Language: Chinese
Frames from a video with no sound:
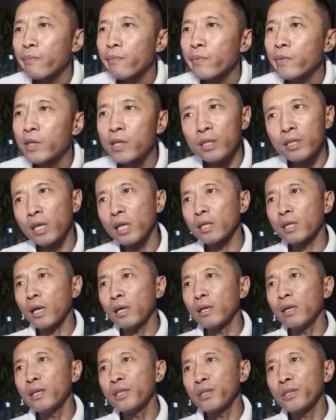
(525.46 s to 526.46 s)
其实他
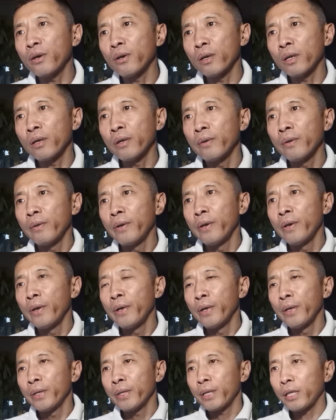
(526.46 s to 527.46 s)
当然知道了。
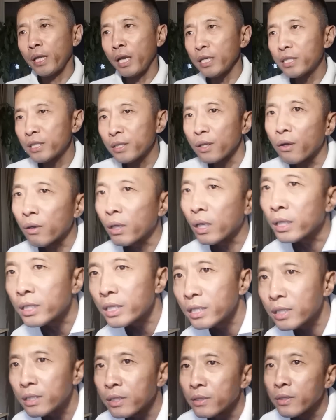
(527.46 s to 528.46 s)
他太知道了，
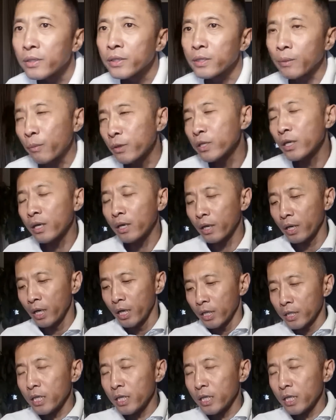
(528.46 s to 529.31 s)
怎么回事？